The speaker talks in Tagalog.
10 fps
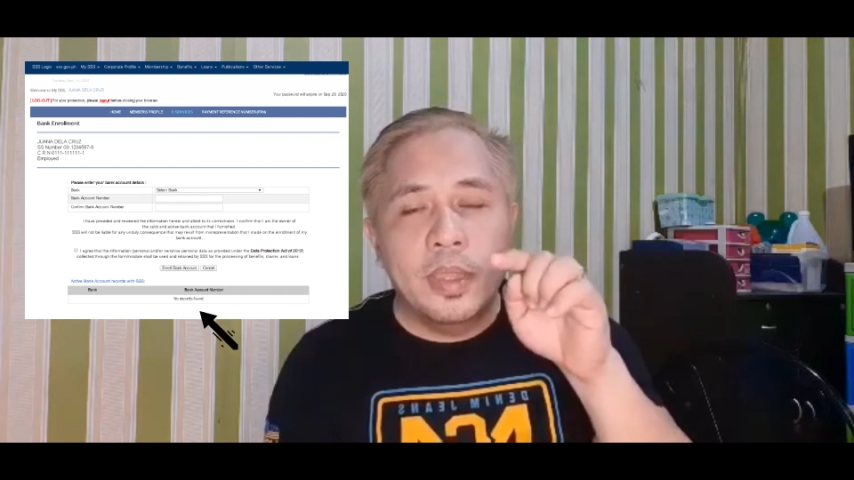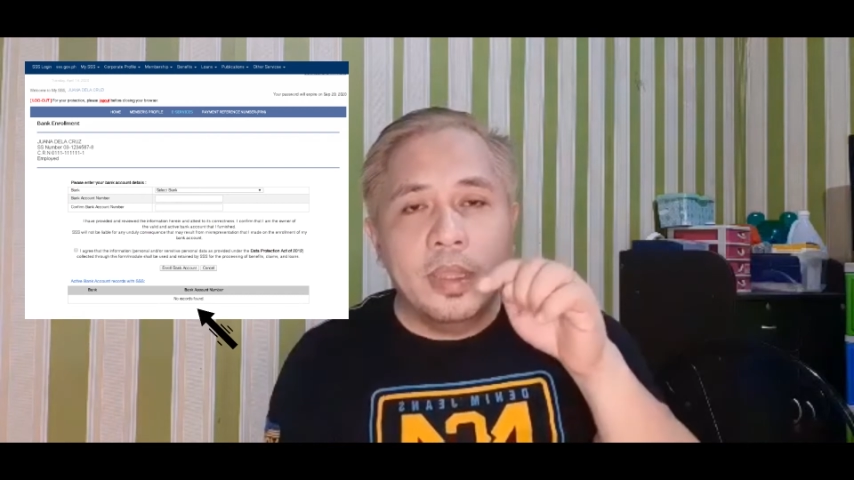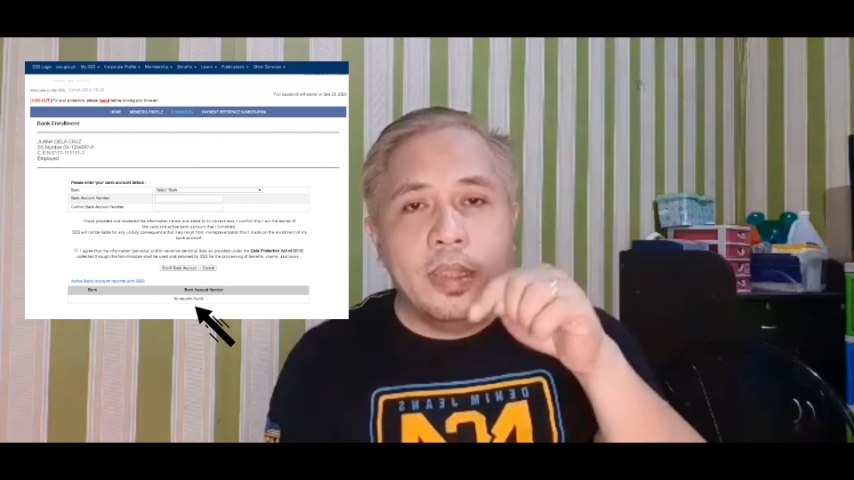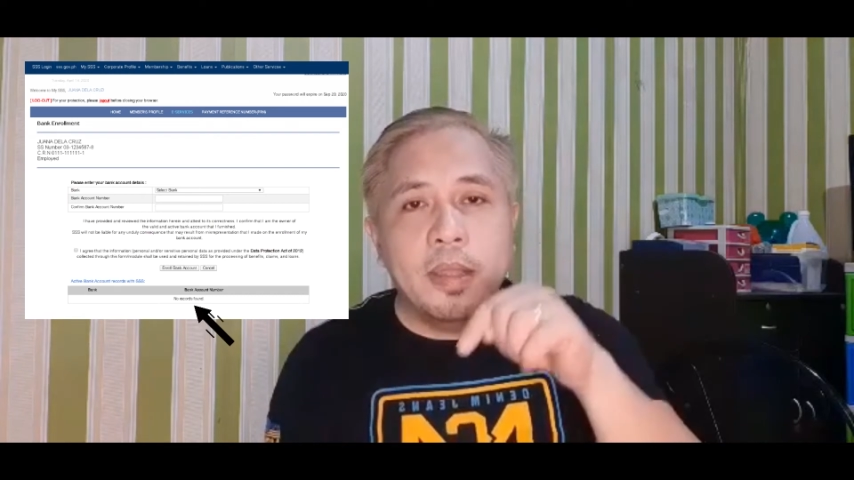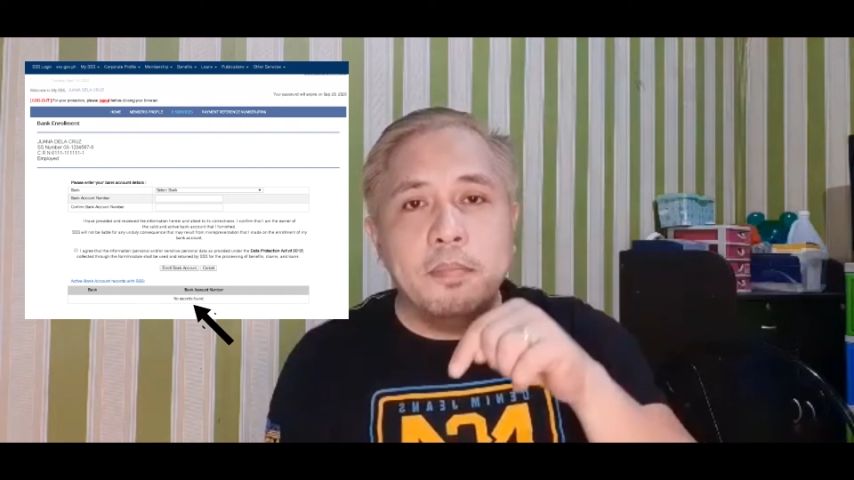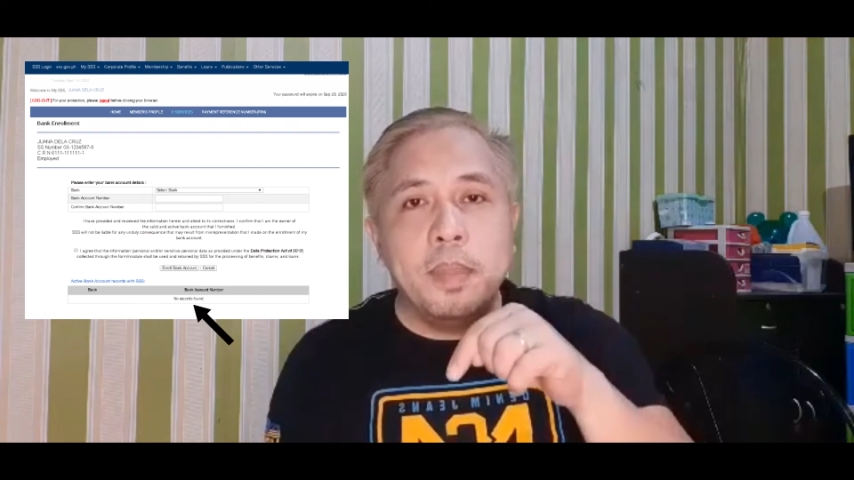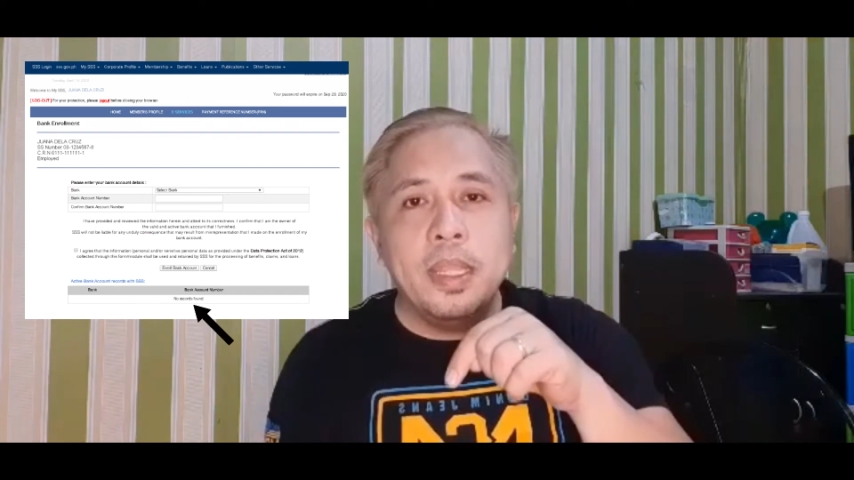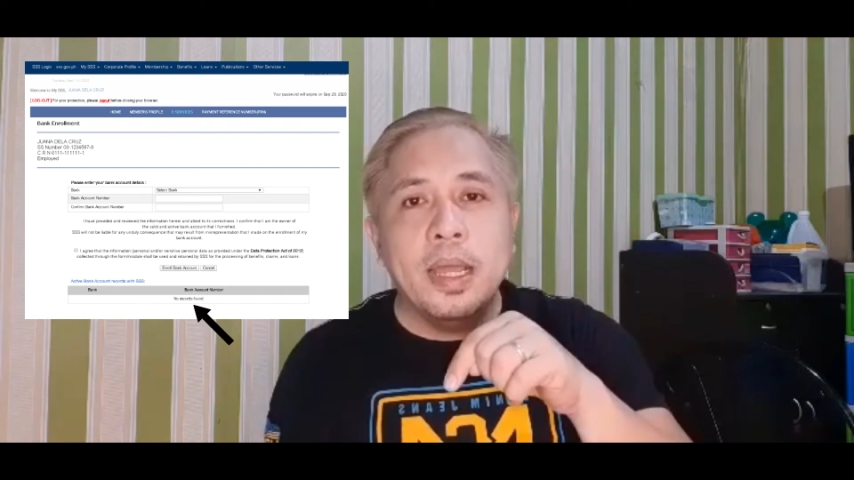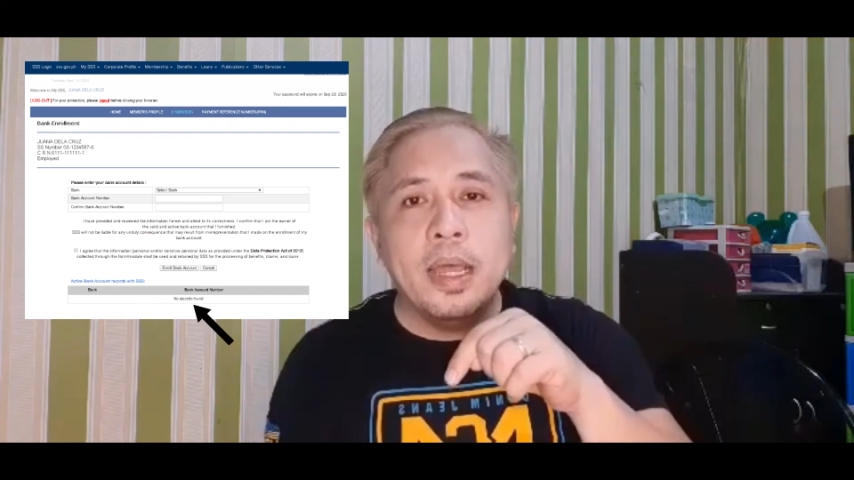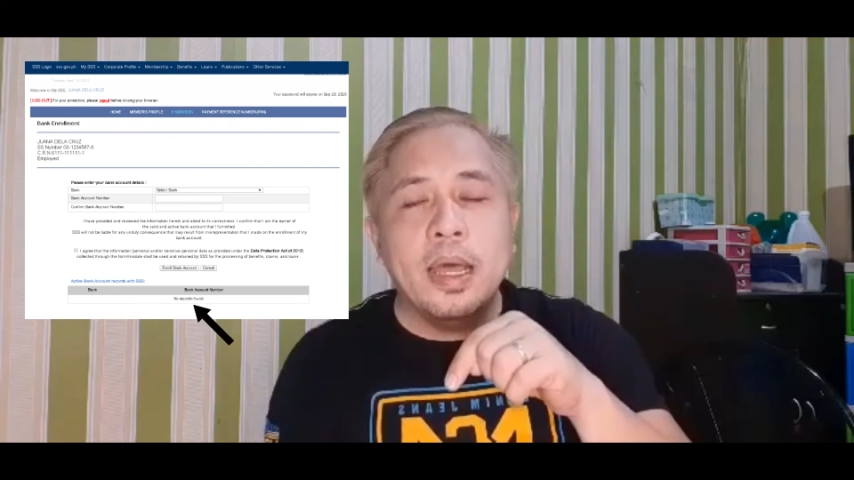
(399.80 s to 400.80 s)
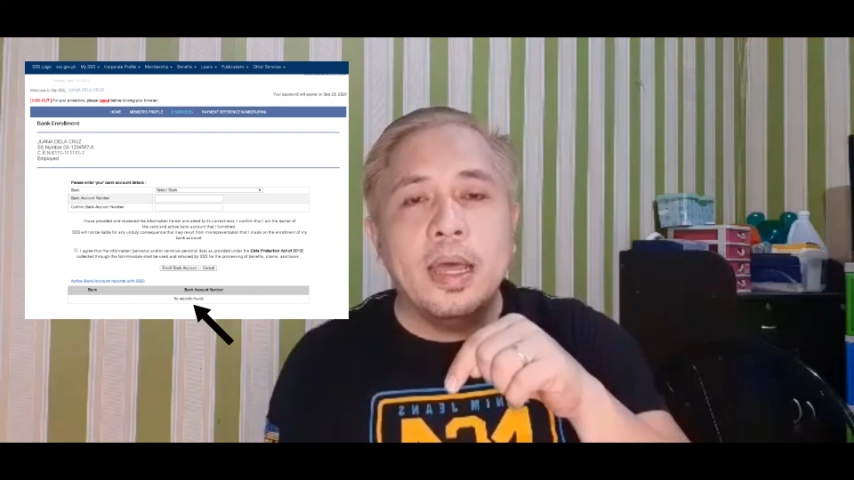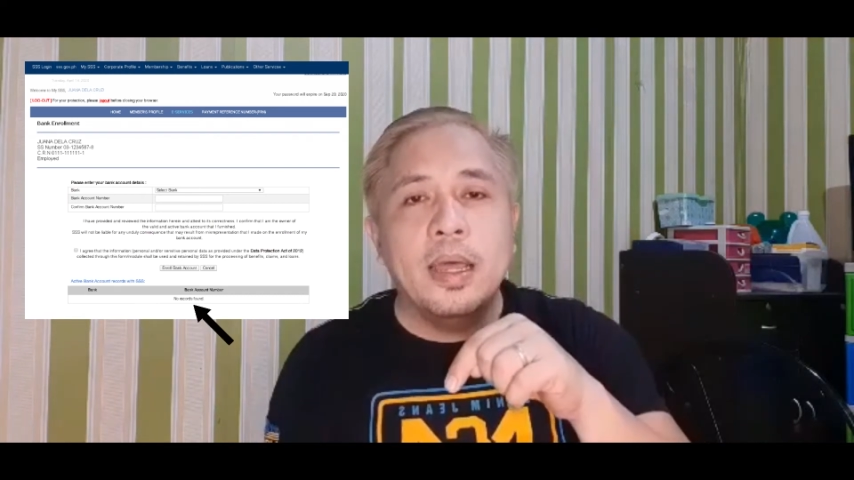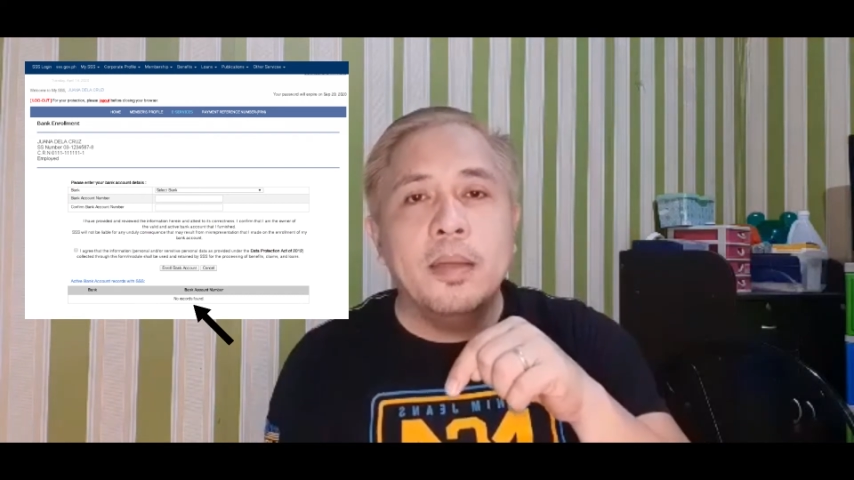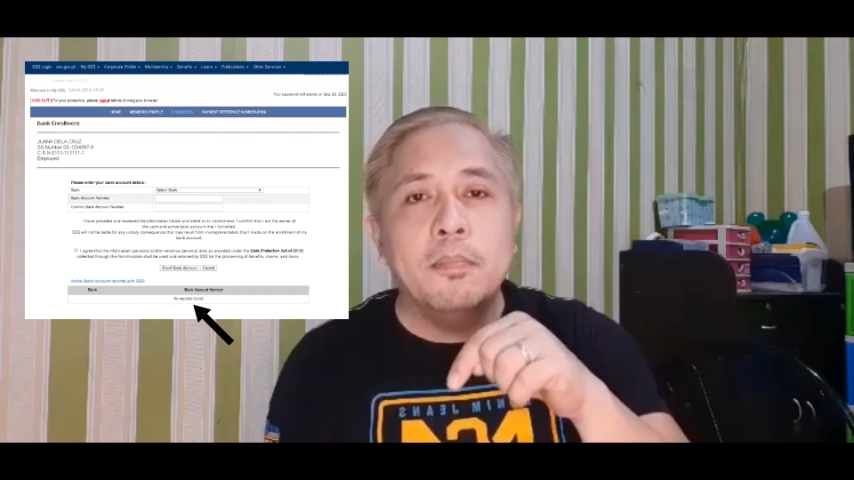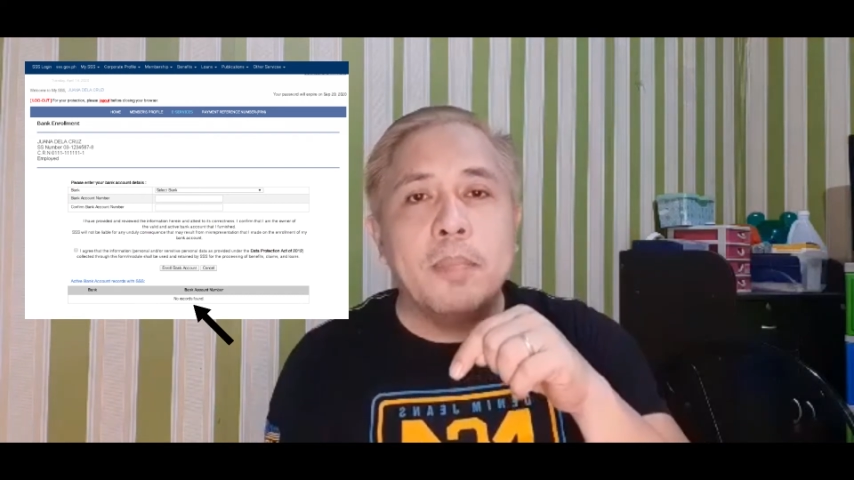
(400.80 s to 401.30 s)
ng
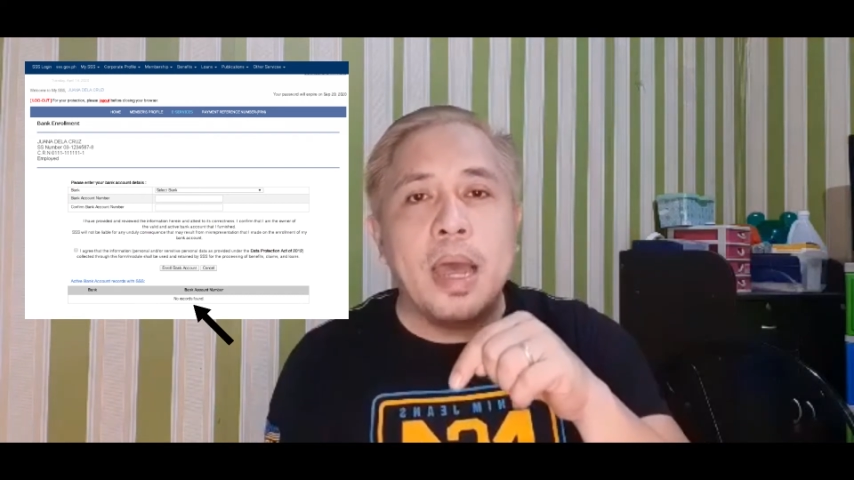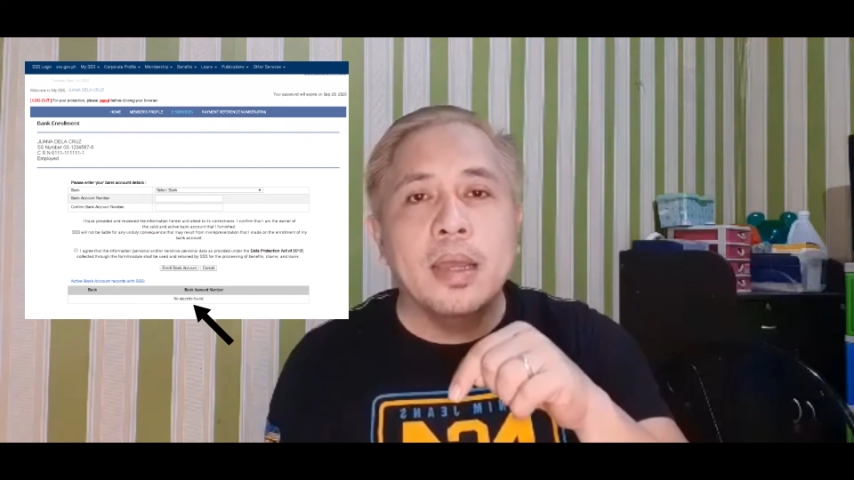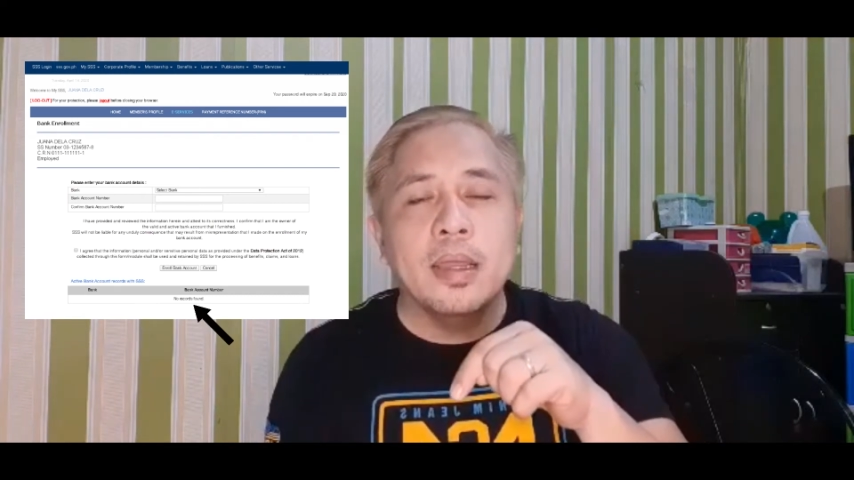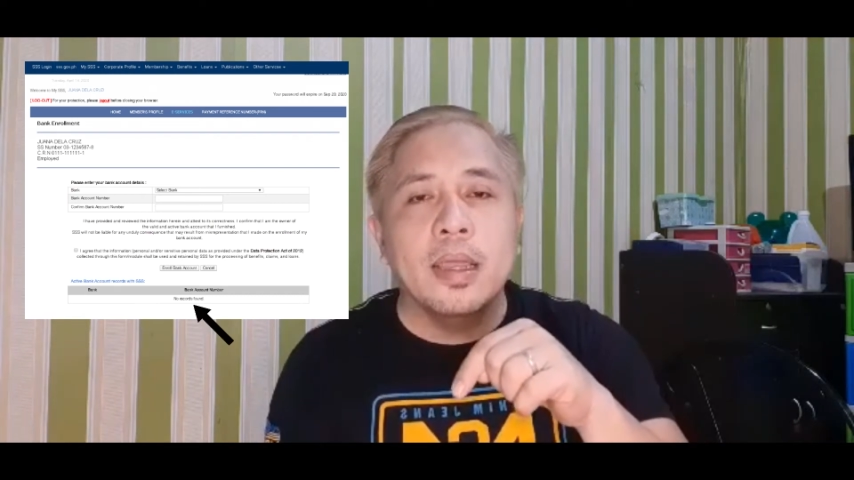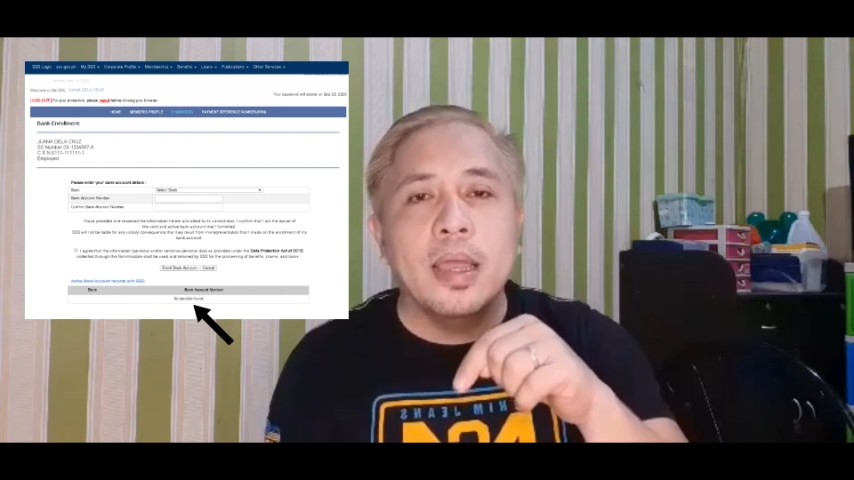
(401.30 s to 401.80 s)
pinaka bank